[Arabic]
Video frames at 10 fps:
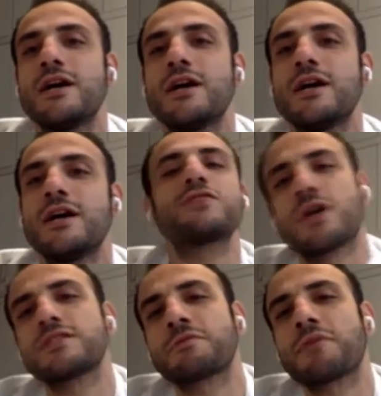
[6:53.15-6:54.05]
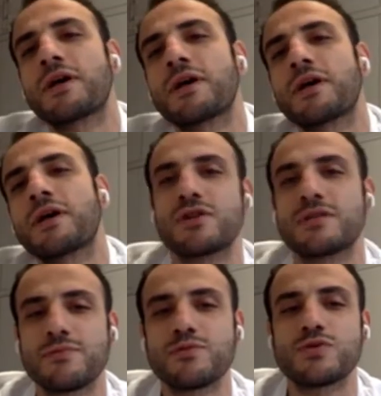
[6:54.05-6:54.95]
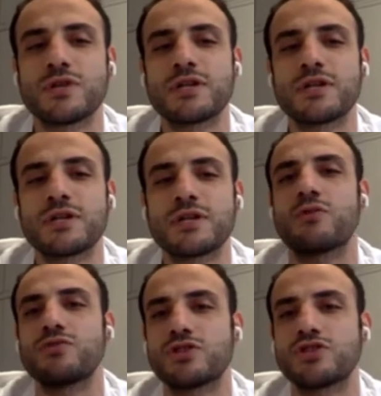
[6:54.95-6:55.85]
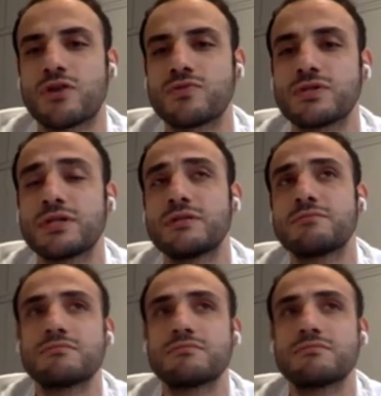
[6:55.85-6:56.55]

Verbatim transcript: لعند طبيب عينية مشان يظبطوا الضغط تبعهم ويرجعوا